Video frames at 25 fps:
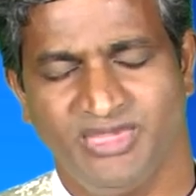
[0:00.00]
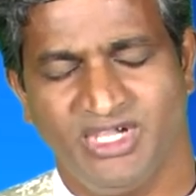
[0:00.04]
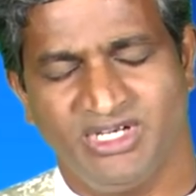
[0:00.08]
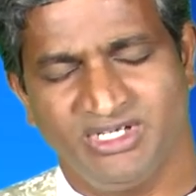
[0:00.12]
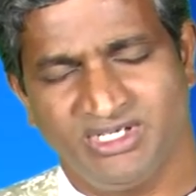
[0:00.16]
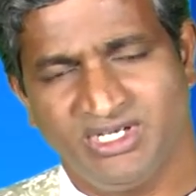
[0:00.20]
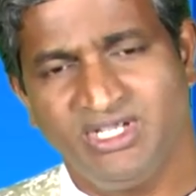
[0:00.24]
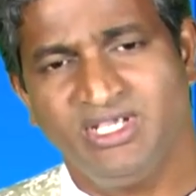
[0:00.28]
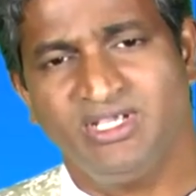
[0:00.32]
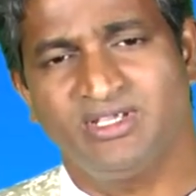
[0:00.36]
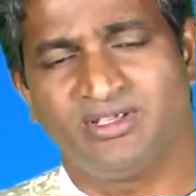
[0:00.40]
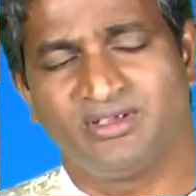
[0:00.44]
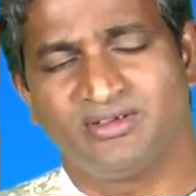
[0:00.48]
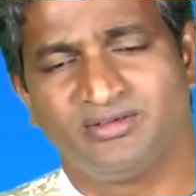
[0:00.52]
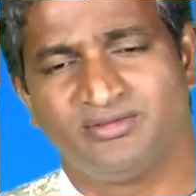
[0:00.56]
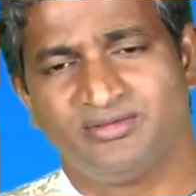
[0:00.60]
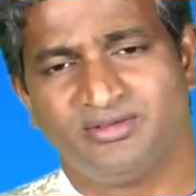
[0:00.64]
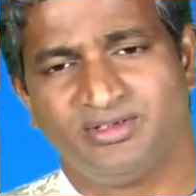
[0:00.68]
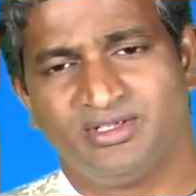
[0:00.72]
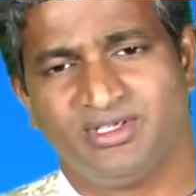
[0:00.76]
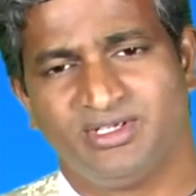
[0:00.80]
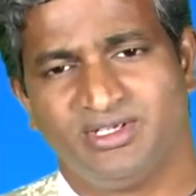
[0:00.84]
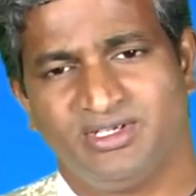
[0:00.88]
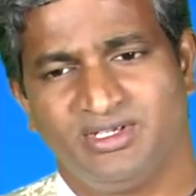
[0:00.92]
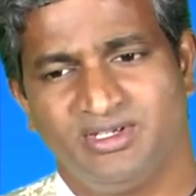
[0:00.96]
అంటే
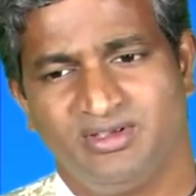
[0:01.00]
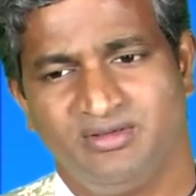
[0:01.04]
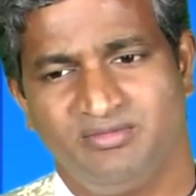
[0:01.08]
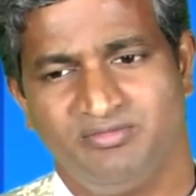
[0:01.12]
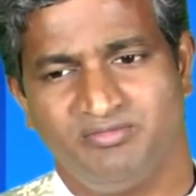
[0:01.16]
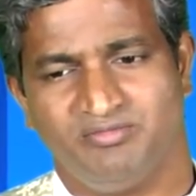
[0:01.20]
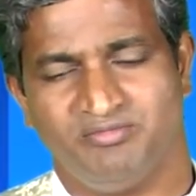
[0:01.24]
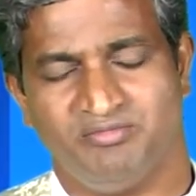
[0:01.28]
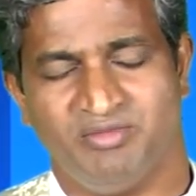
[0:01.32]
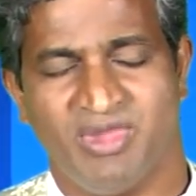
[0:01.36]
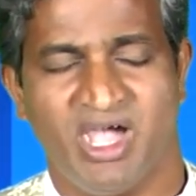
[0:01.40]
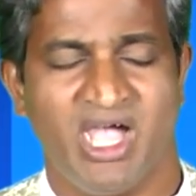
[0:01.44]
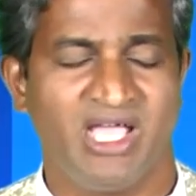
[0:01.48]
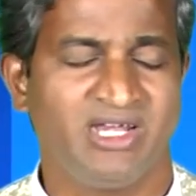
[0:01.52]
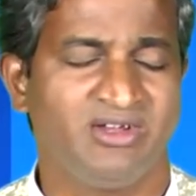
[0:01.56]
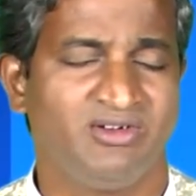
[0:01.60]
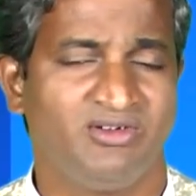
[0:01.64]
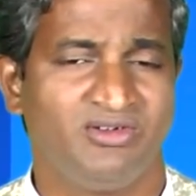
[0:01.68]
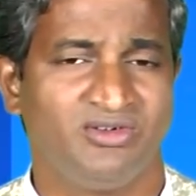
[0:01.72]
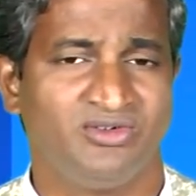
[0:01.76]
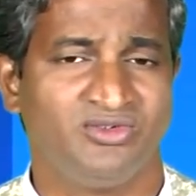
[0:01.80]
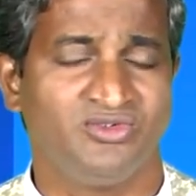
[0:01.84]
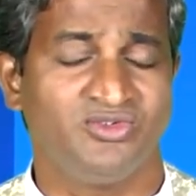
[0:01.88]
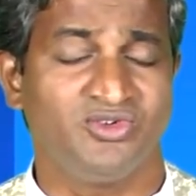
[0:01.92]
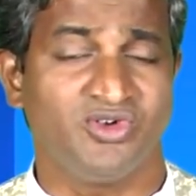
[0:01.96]

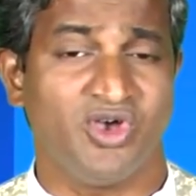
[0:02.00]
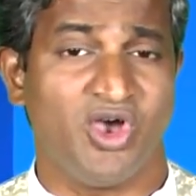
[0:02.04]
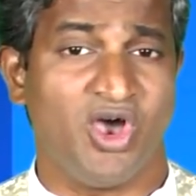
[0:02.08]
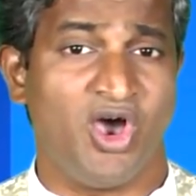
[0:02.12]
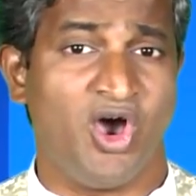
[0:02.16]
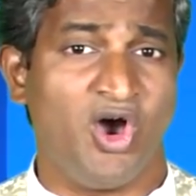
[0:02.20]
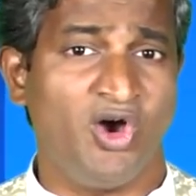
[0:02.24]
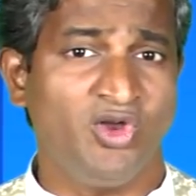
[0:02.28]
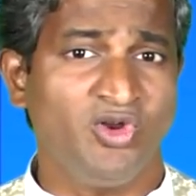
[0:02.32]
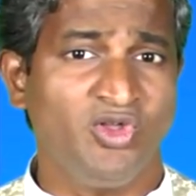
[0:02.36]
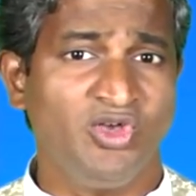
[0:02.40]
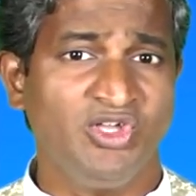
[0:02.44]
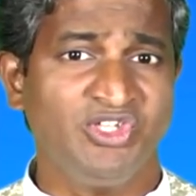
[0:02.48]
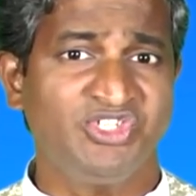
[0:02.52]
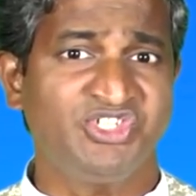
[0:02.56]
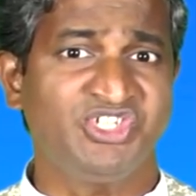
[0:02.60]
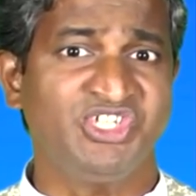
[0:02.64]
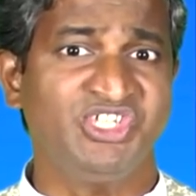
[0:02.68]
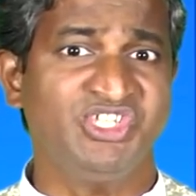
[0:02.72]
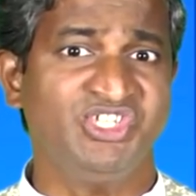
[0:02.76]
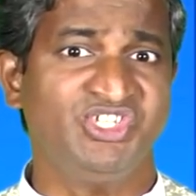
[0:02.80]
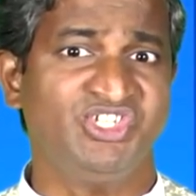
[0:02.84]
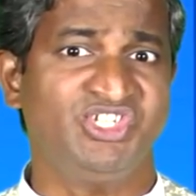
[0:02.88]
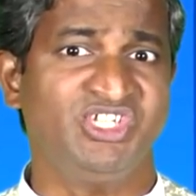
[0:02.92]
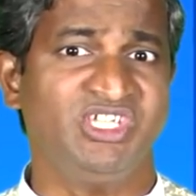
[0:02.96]
మానవుడు
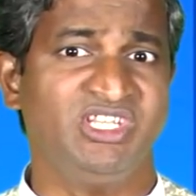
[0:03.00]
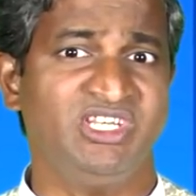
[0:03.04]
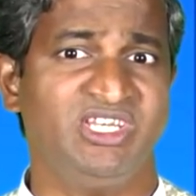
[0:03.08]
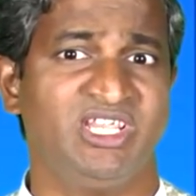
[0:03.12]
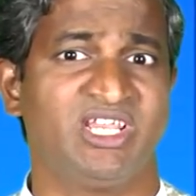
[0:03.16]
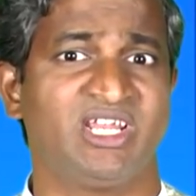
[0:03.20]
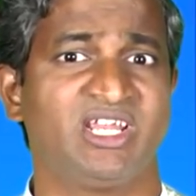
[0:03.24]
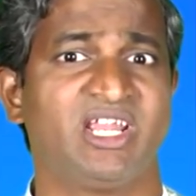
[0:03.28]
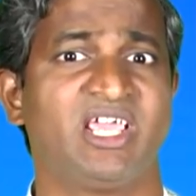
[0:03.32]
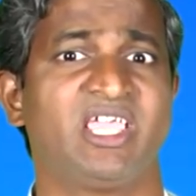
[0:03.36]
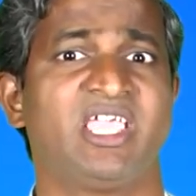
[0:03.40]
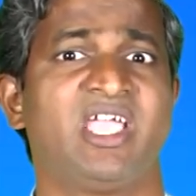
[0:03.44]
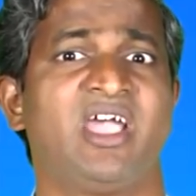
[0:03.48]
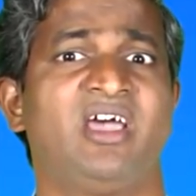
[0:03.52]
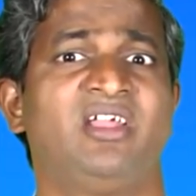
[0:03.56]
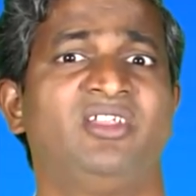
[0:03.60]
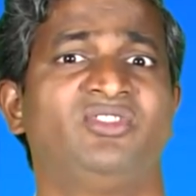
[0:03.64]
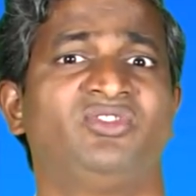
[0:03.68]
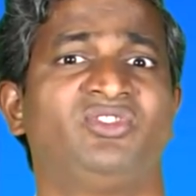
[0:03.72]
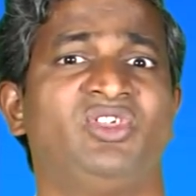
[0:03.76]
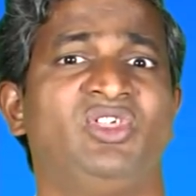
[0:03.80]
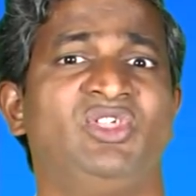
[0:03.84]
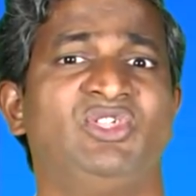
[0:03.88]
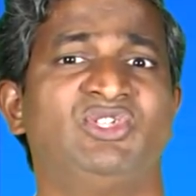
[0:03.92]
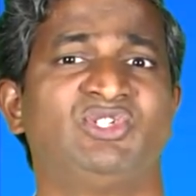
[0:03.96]
ఆలోచించి
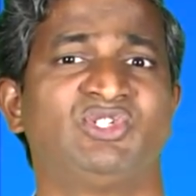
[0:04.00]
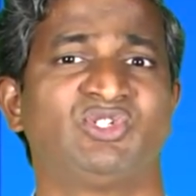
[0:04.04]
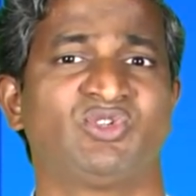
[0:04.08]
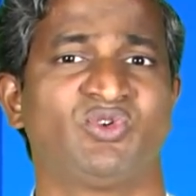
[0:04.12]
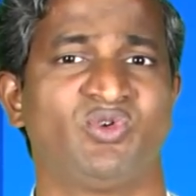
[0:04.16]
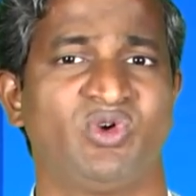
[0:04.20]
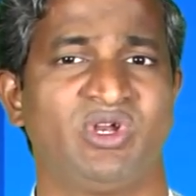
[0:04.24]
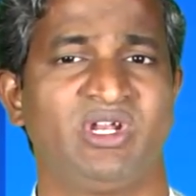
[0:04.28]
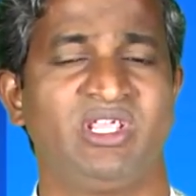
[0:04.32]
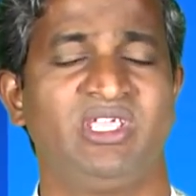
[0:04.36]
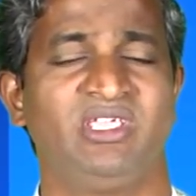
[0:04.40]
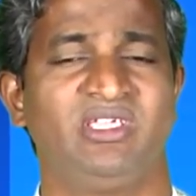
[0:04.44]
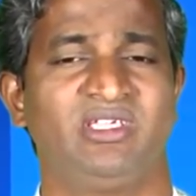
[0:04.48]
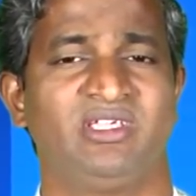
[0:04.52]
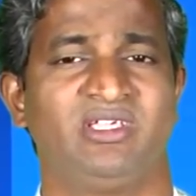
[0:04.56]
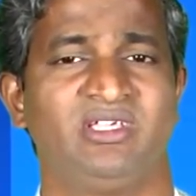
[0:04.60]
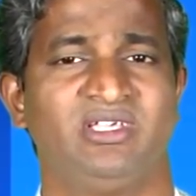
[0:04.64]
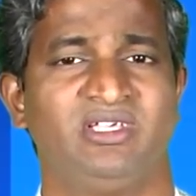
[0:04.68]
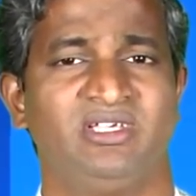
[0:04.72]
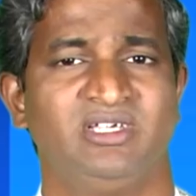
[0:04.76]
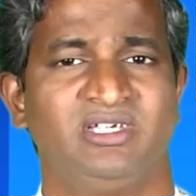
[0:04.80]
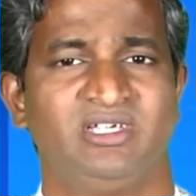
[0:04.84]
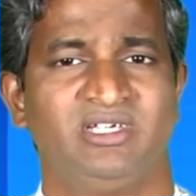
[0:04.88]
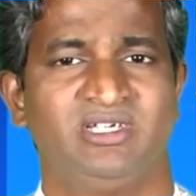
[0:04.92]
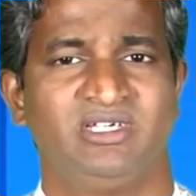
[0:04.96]
నిర్ణయాలు తీసుకొని
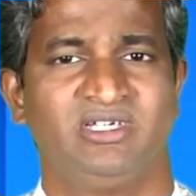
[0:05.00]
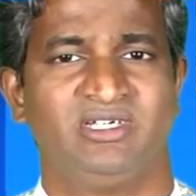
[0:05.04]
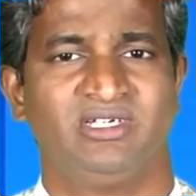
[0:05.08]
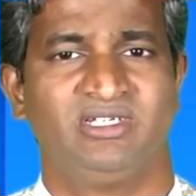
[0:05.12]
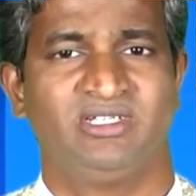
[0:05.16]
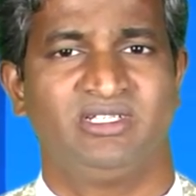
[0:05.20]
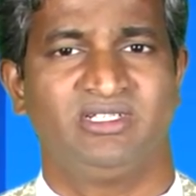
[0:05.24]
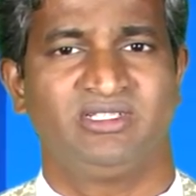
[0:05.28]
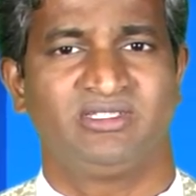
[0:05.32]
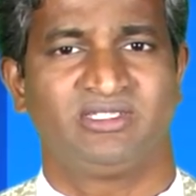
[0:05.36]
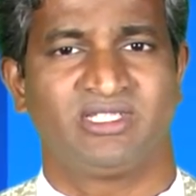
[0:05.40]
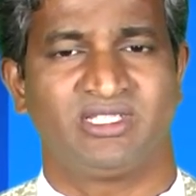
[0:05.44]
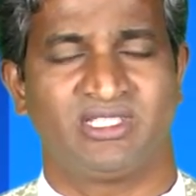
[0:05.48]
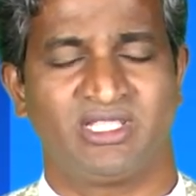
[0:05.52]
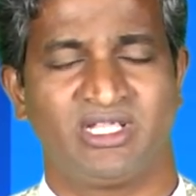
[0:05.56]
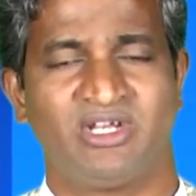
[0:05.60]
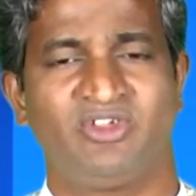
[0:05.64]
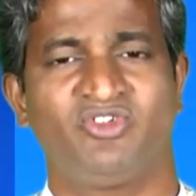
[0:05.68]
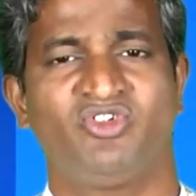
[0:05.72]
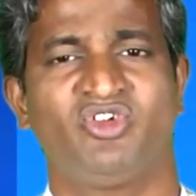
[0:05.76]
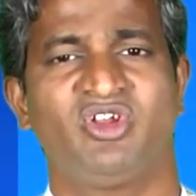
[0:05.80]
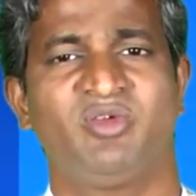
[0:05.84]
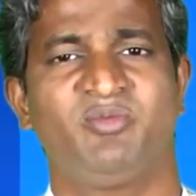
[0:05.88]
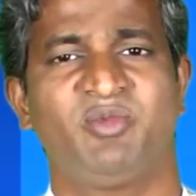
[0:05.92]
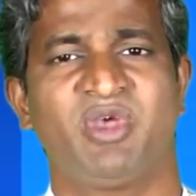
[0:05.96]

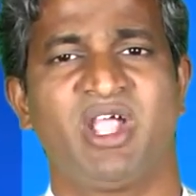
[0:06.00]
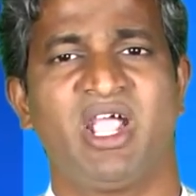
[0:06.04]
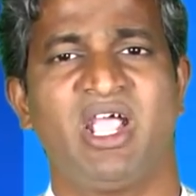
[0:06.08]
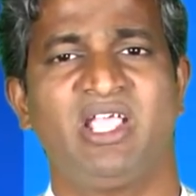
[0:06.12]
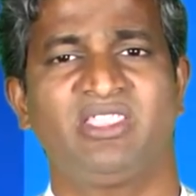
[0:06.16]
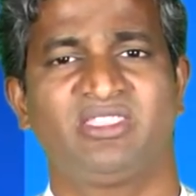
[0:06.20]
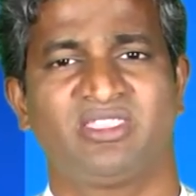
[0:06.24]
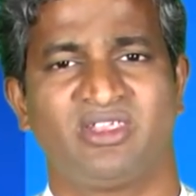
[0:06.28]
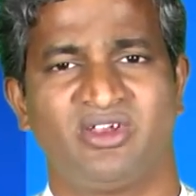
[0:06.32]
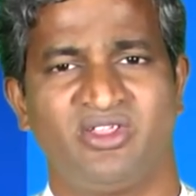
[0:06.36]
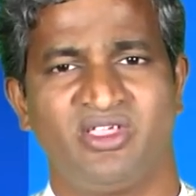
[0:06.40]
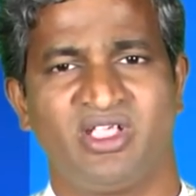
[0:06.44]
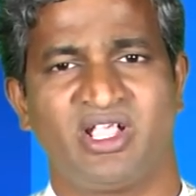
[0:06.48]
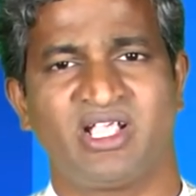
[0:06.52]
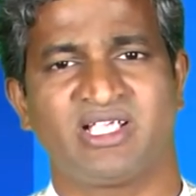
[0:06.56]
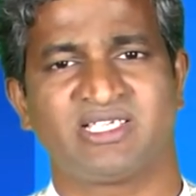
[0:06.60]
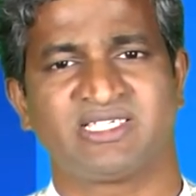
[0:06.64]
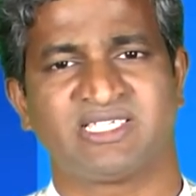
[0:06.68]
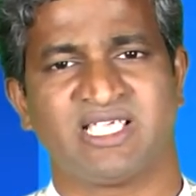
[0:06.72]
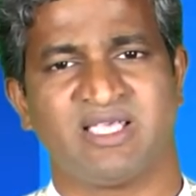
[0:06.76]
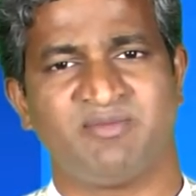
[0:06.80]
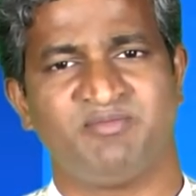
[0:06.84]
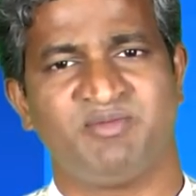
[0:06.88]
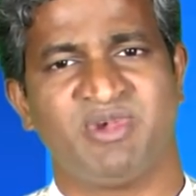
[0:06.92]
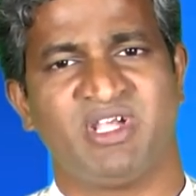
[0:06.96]
తదనుగుణంగా తన యొక్క
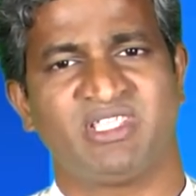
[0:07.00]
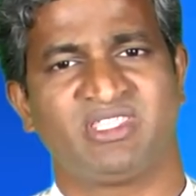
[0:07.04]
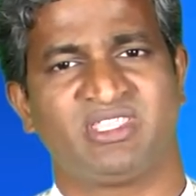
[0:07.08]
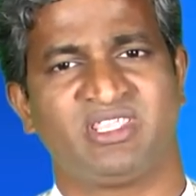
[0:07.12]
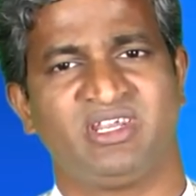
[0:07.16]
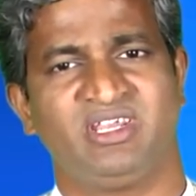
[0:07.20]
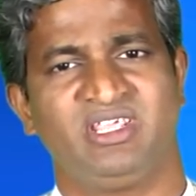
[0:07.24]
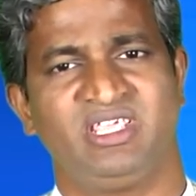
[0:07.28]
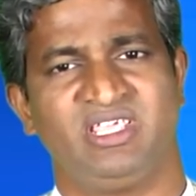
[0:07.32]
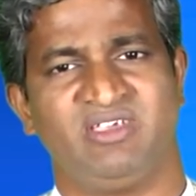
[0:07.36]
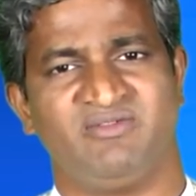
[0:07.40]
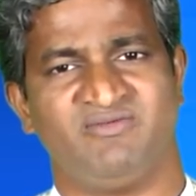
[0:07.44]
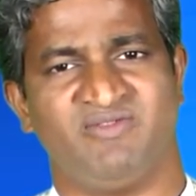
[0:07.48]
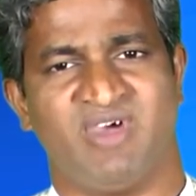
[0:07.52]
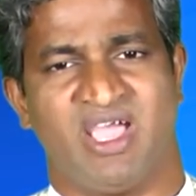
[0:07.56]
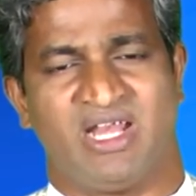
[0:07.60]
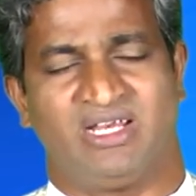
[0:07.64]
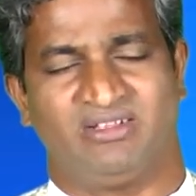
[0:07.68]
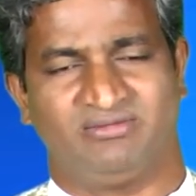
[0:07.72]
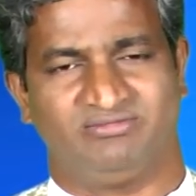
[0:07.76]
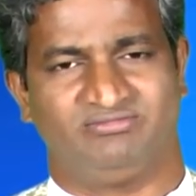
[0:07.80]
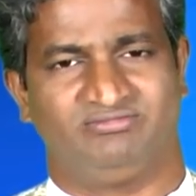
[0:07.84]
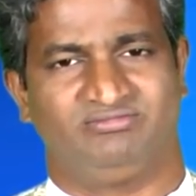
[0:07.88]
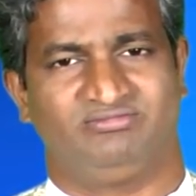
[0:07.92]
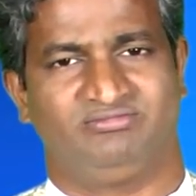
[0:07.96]
సమ్మతిని
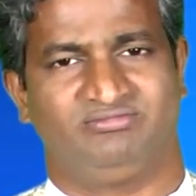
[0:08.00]
ఇవ్వాలి